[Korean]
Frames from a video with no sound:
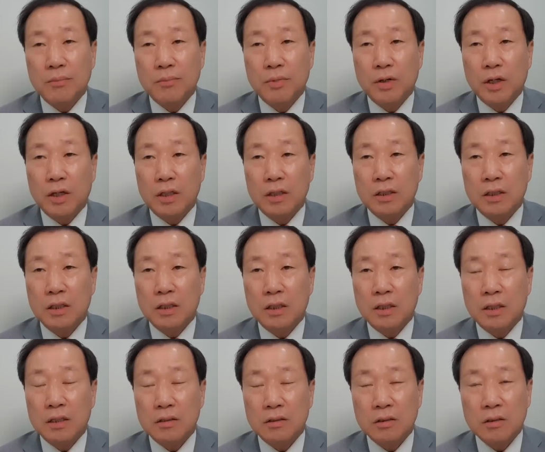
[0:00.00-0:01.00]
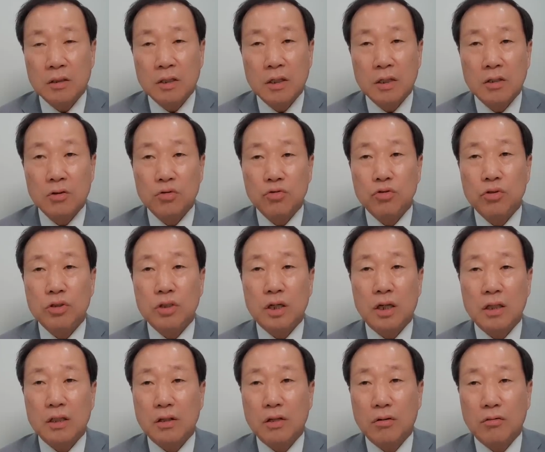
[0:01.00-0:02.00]
임명했느냐에 대해서
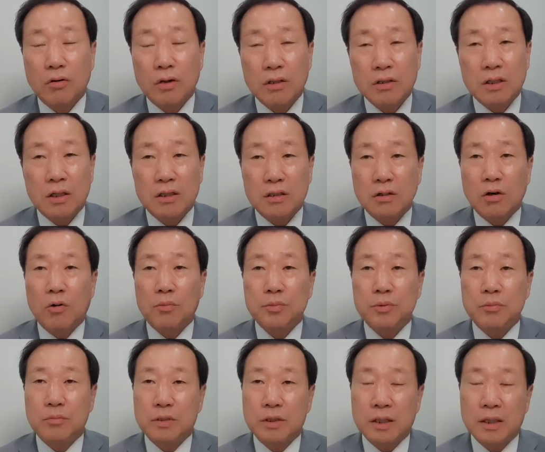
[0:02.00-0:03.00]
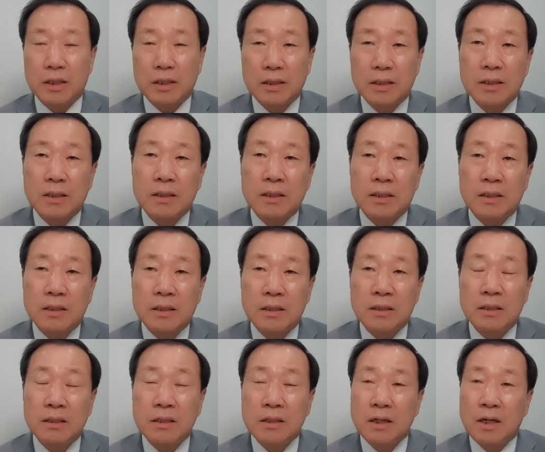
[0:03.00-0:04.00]
취재한 결과는 사실 없습니다. 어,
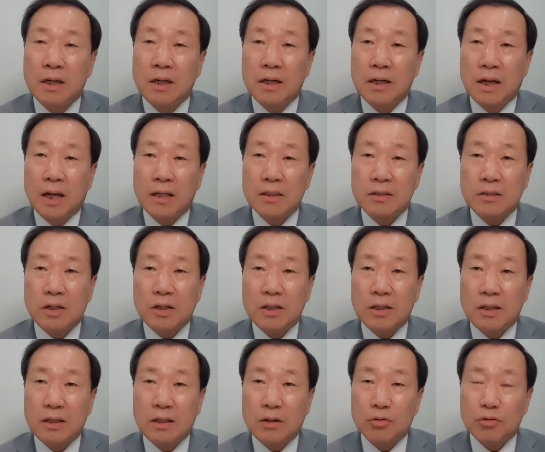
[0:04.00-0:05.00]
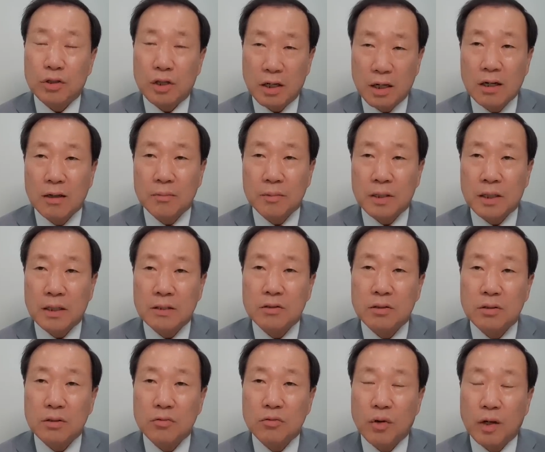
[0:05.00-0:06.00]
그 했어야 된다고 생각합니다.
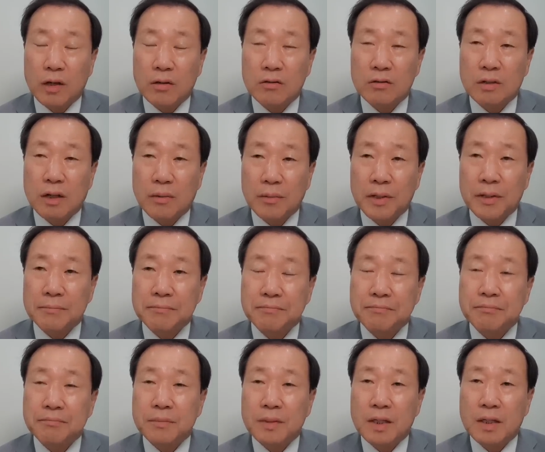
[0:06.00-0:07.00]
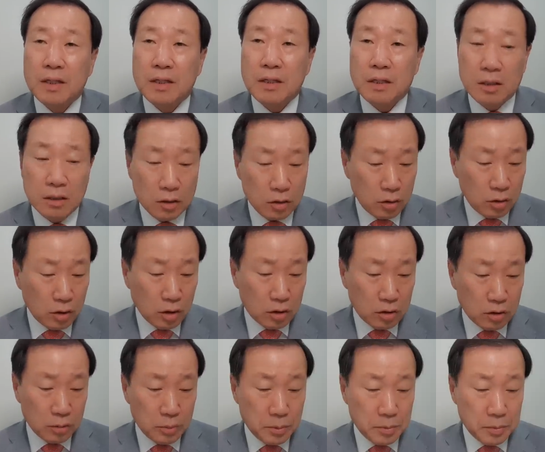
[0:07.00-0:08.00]
저는 왜 그러냐면
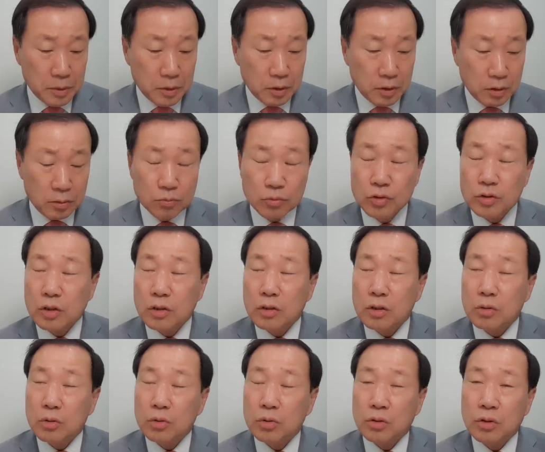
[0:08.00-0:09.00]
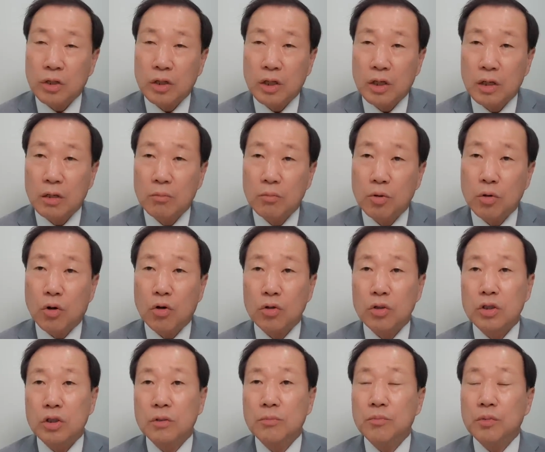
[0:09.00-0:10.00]
그때쯤이면 문재인 대통령이 뭐
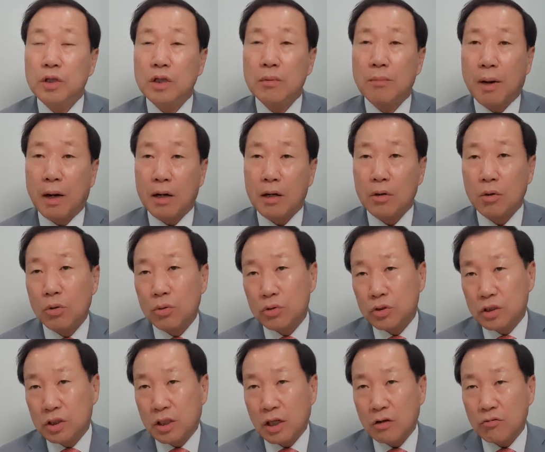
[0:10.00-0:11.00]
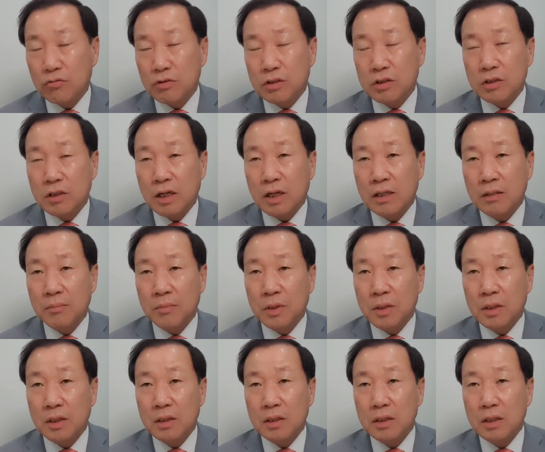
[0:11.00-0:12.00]
거의 임기 말로 치닫고 있을 때
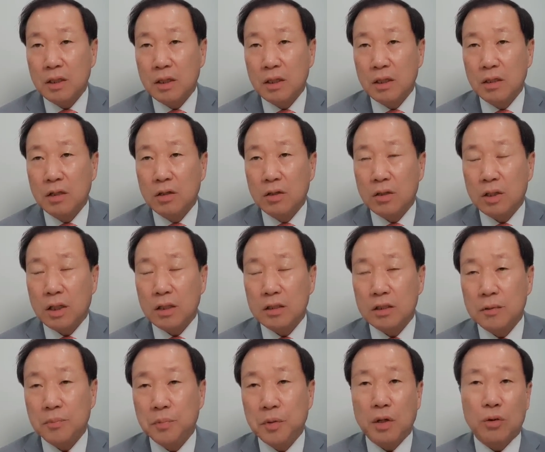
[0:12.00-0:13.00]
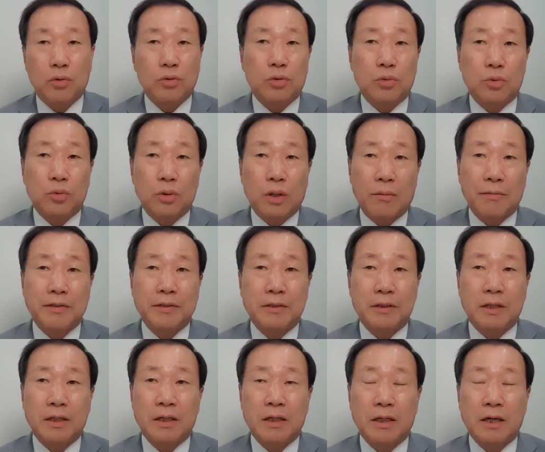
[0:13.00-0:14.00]
아닙니까? 1년 한 10개월 정도
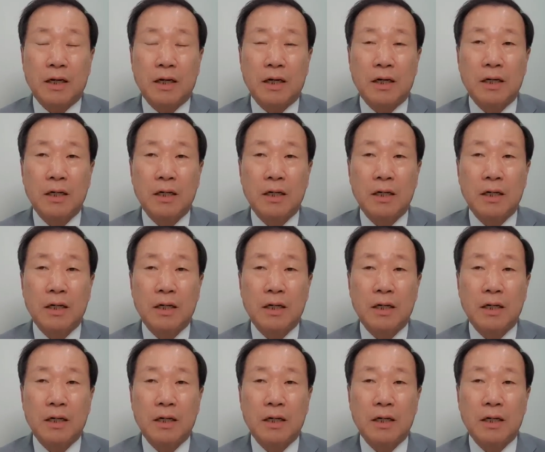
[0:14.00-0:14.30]
남았을 때니까.